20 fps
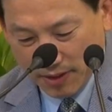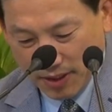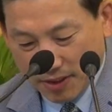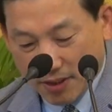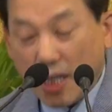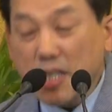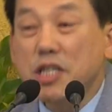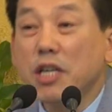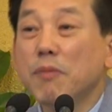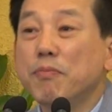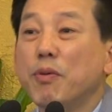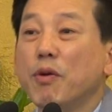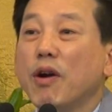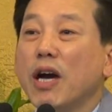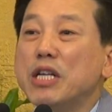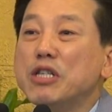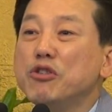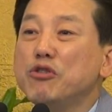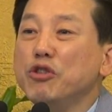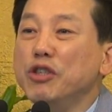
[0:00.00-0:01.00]
사실
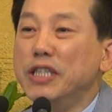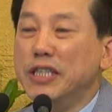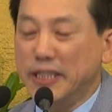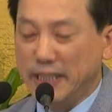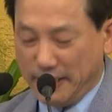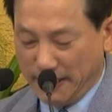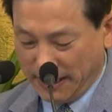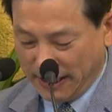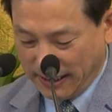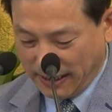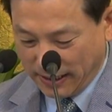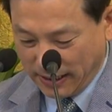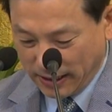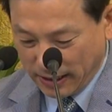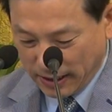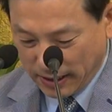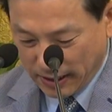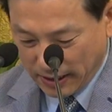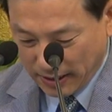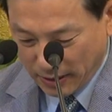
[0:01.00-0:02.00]
북한 주인은
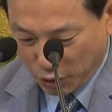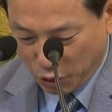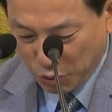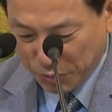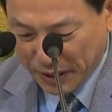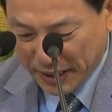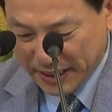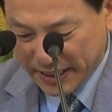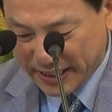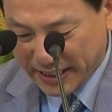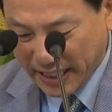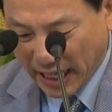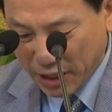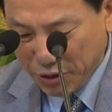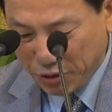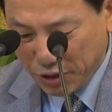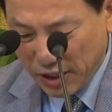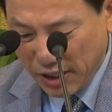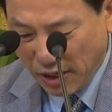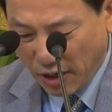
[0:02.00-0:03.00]
주민은
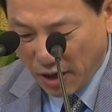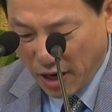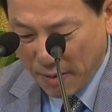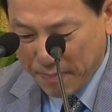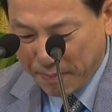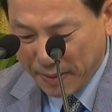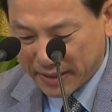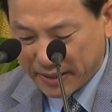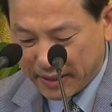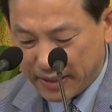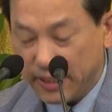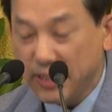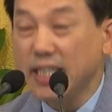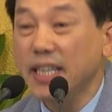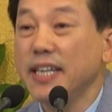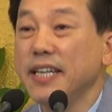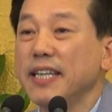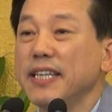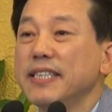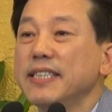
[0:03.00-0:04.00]
자유를 억압받은
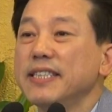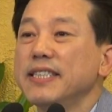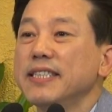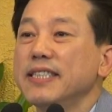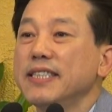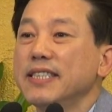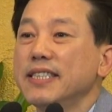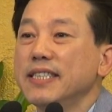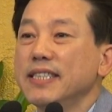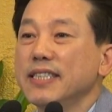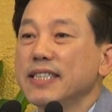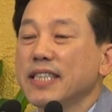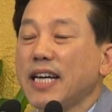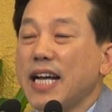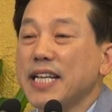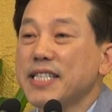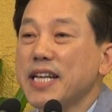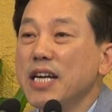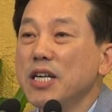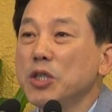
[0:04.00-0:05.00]
채
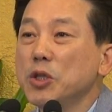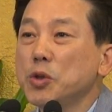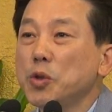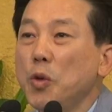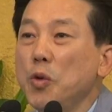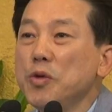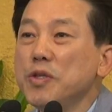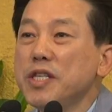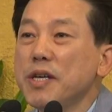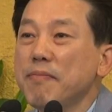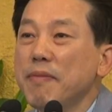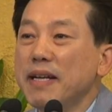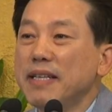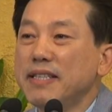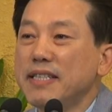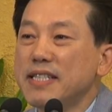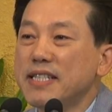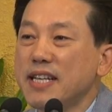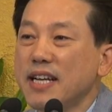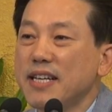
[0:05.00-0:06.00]
가장
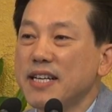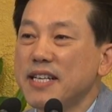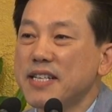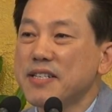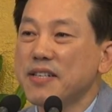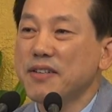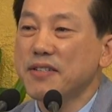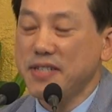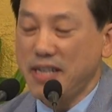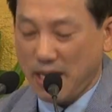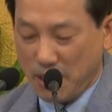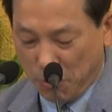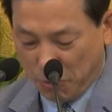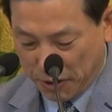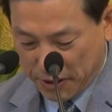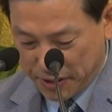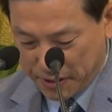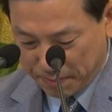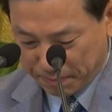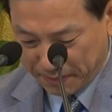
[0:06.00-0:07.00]
통제받는 사회에서 살고
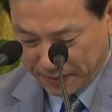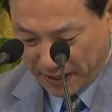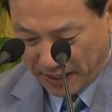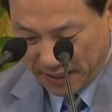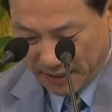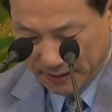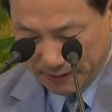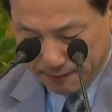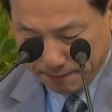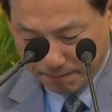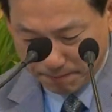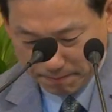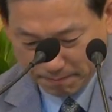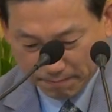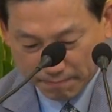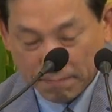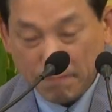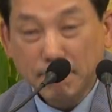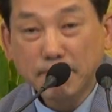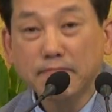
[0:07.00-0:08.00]
있습니다.
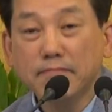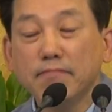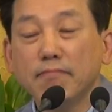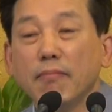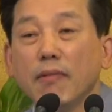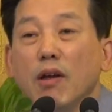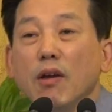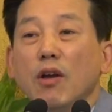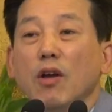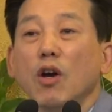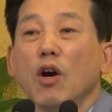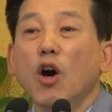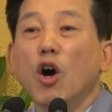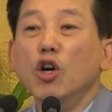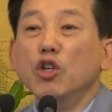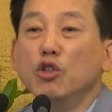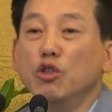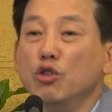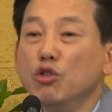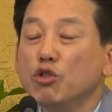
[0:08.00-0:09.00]

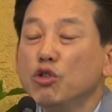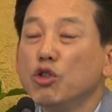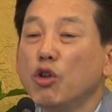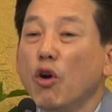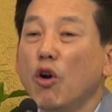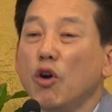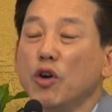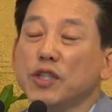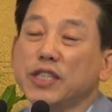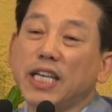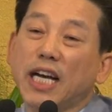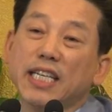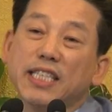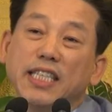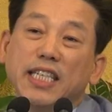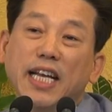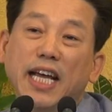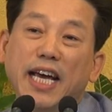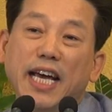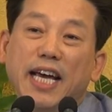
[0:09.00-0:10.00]
어느 누구도
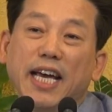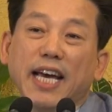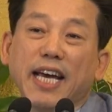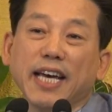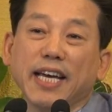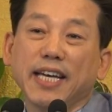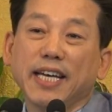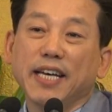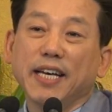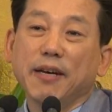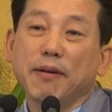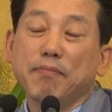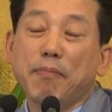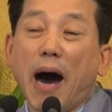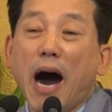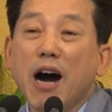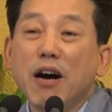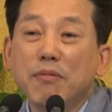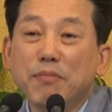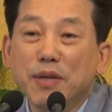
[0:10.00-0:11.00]
자신의
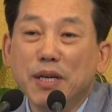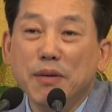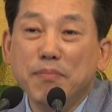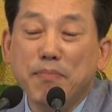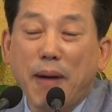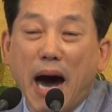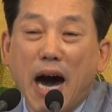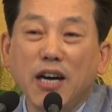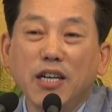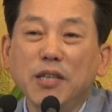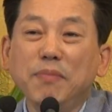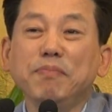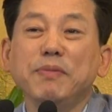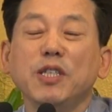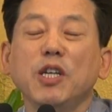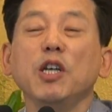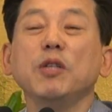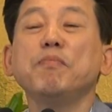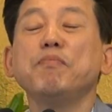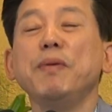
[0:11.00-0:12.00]
마음을
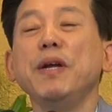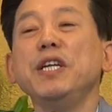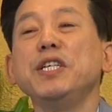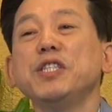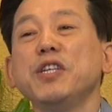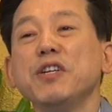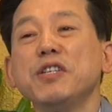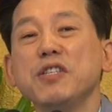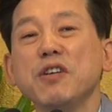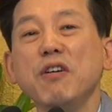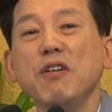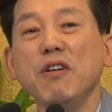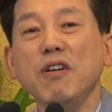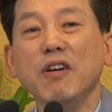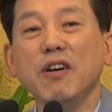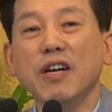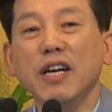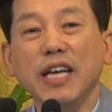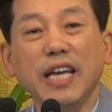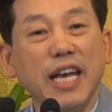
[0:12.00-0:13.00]
마음껏
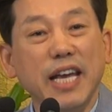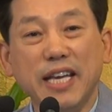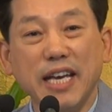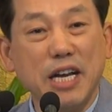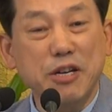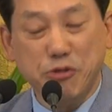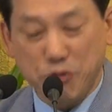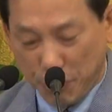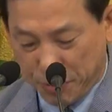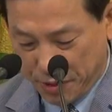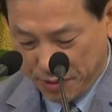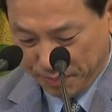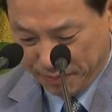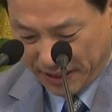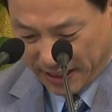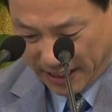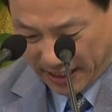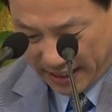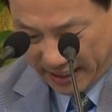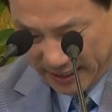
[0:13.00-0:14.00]
펼쳐서 얘기할 수
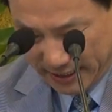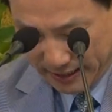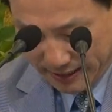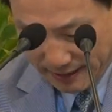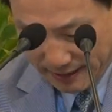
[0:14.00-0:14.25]
없습니다.